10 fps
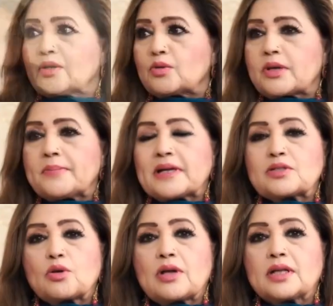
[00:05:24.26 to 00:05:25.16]
क्योंकि
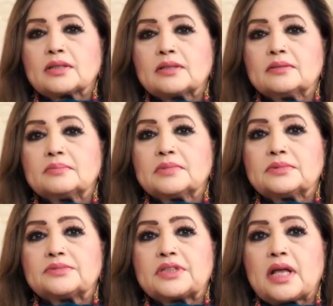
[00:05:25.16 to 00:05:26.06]
बाज़
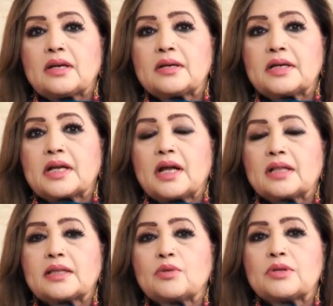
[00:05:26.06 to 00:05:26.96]
सालन
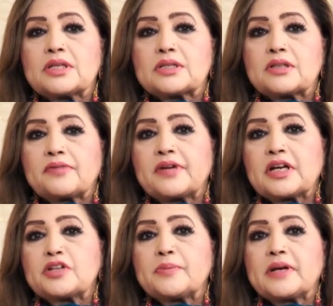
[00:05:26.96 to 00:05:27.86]
निकालते हुए
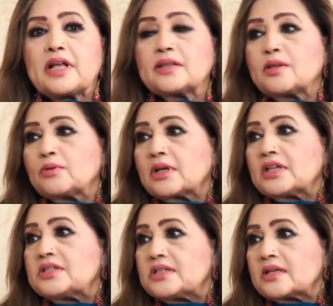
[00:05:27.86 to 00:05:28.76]
सर्विंग डिश में डालते हुए
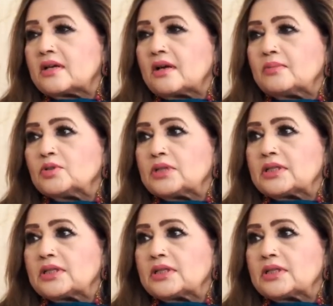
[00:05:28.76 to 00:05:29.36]
कई चीज़ें ख़राब हो